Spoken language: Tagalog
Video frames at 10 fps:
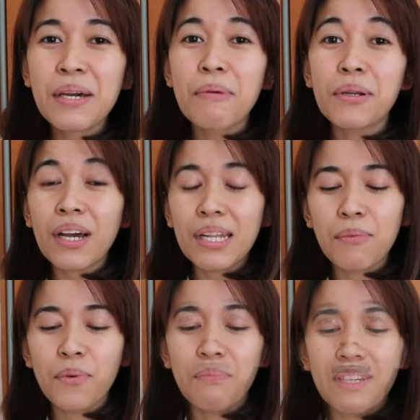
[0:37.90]
Pero
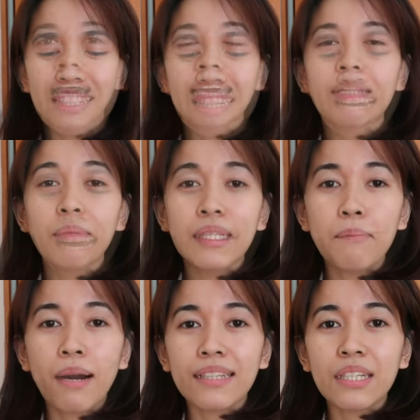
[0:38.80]
alam kong busy ka.
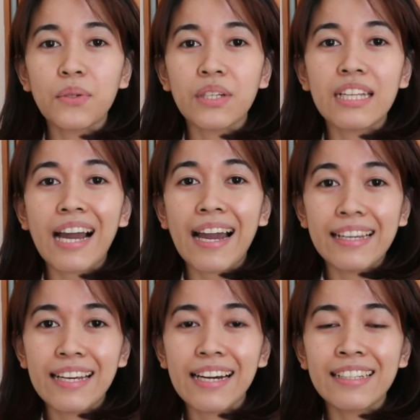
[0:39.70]
Kaya ko rin ang
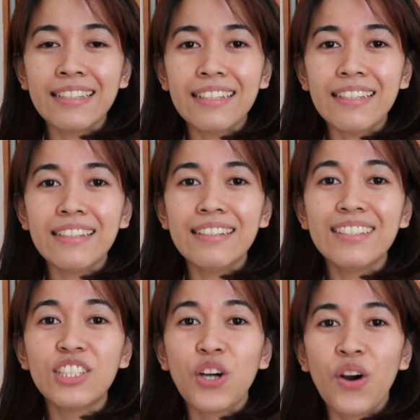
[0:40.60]
anak ni
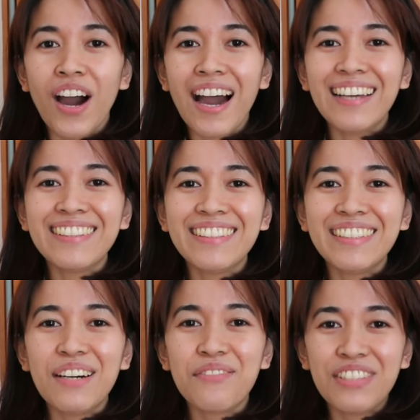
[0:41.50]
Joanne
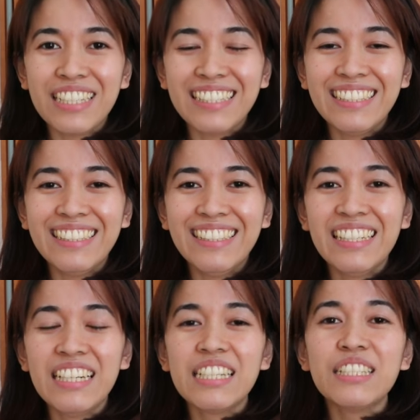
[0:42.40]
David.
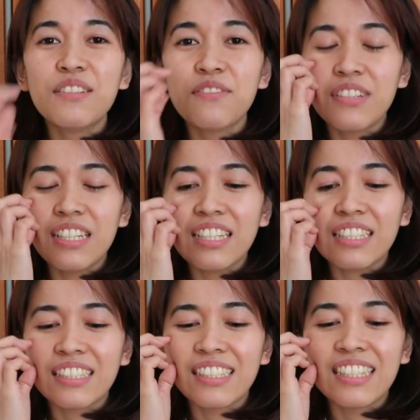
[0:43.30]

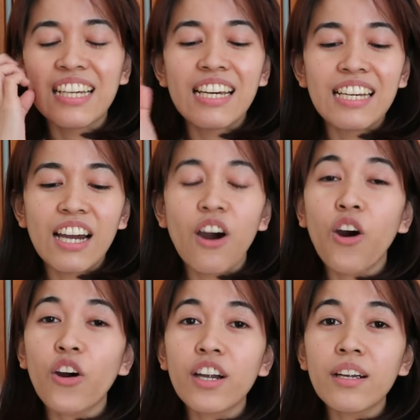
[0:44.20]
David!
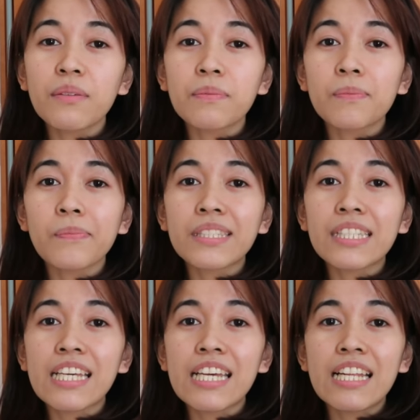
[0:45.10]
Or mas
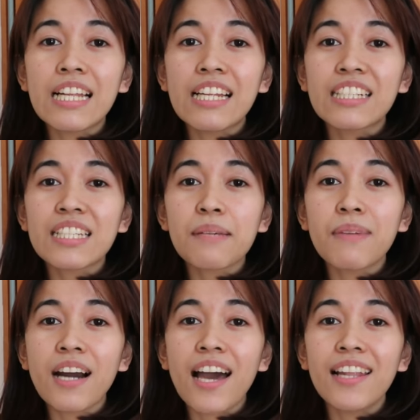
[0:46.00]
kilala siya sa
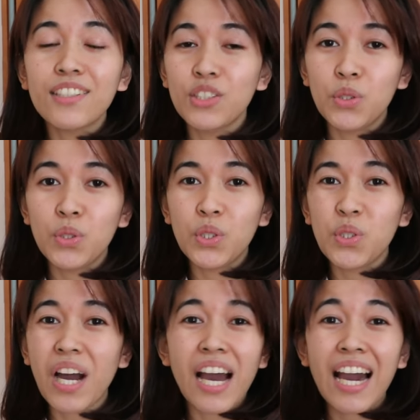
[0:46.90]
pangalang
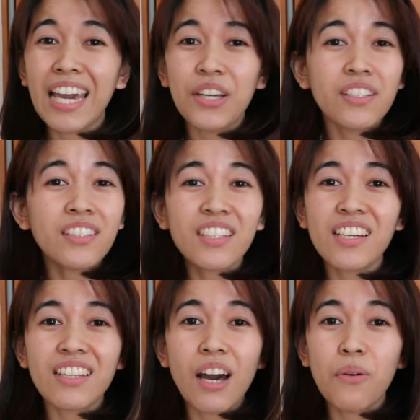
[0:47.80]
Juju. Ayaw ah, niyang
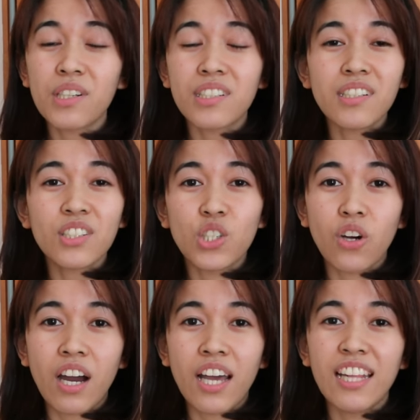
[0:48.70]
tinatawag siyang
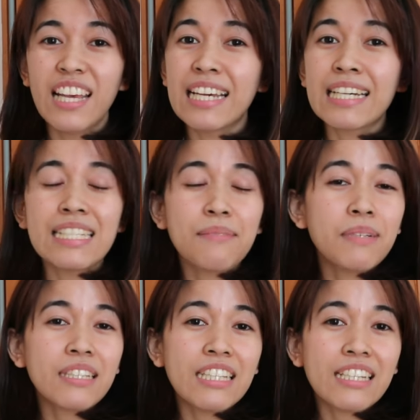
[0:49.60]
Joanne. Kasi
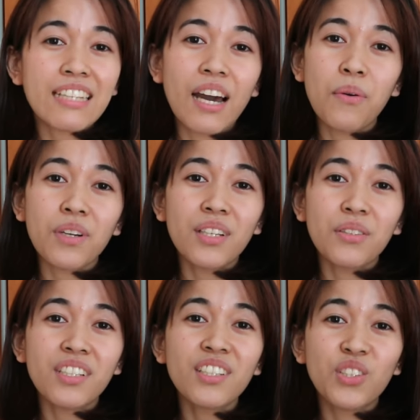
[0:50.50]
pag tinatawag
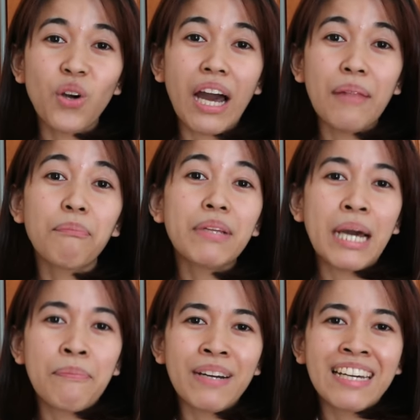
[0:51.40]
daw siyang Joanne,
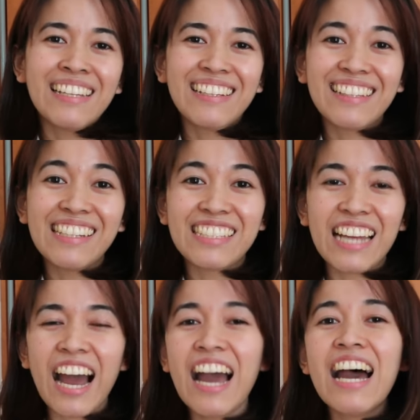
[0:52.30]
pinapagalitan
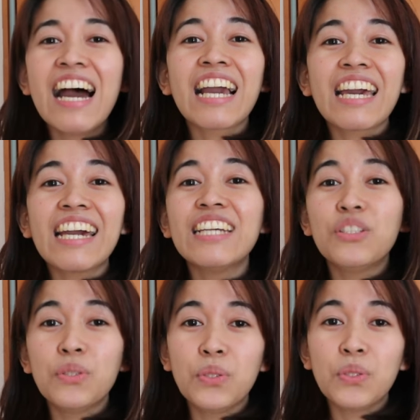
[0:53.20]
siya. Kaya
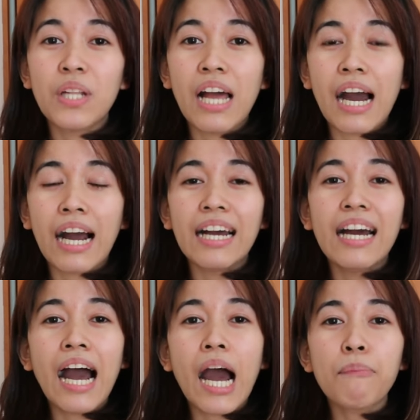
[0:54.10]
Juju lang.
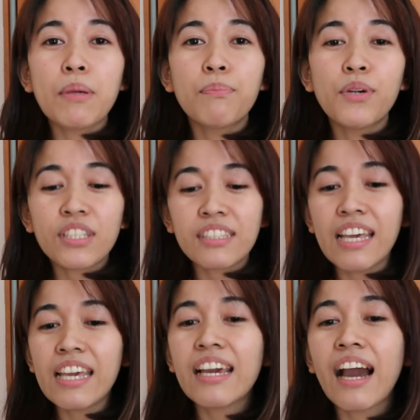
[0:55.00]
Happy
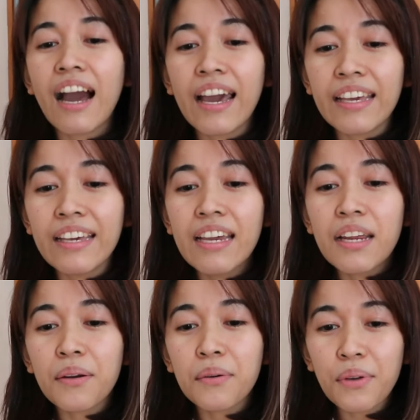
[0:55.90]
birthday kay
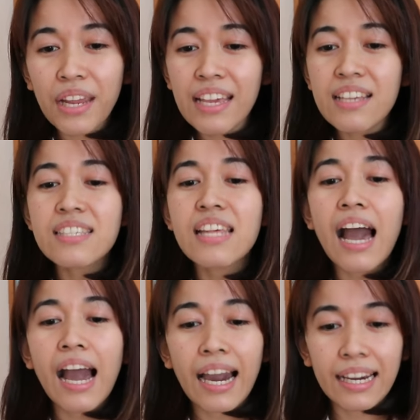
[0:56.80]
Grace
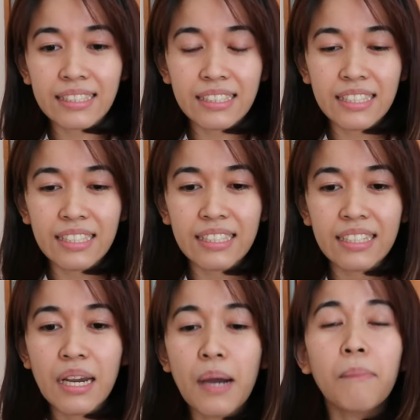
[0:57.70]

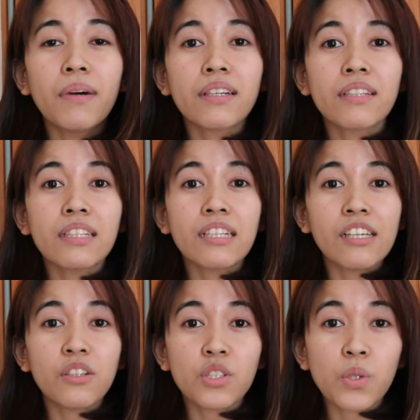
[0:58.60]
Andy. Magti
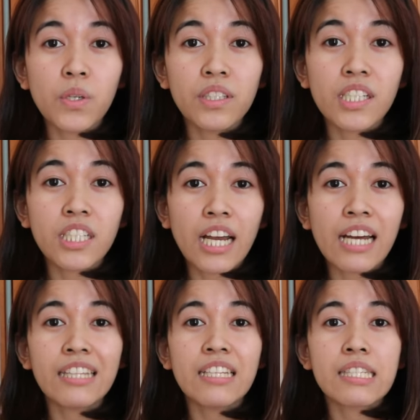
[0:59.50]
3 years old na
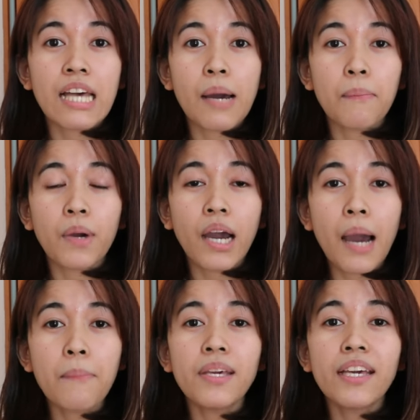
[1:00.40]
siya this
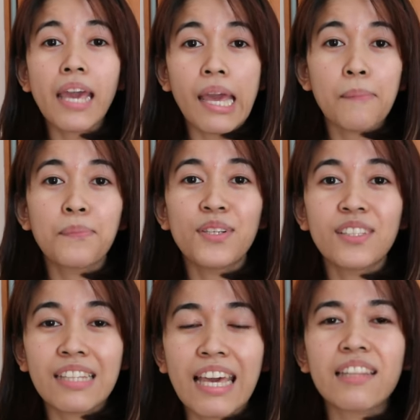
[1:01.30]
upcoming April
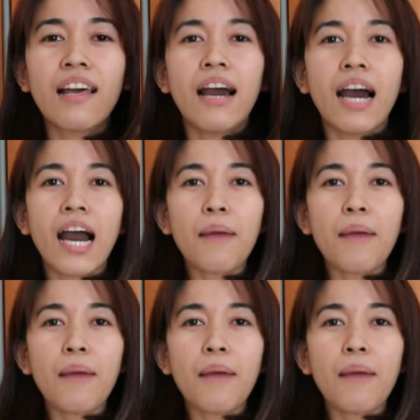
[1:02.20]
10.